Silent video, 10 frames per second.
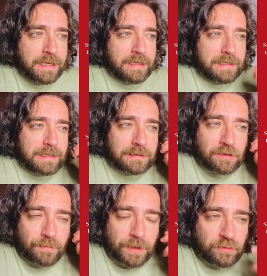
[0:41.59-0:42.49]
eh,
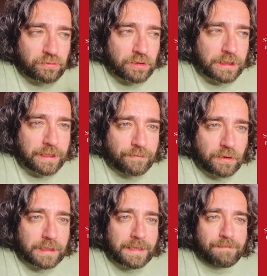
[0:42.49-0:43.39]
soprattutto di chi
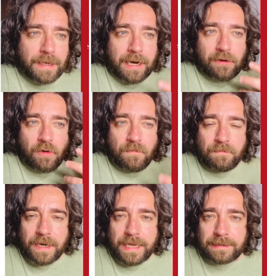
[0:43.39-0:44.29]
vorrebbe la
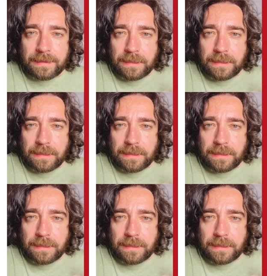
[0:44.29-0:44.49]
completa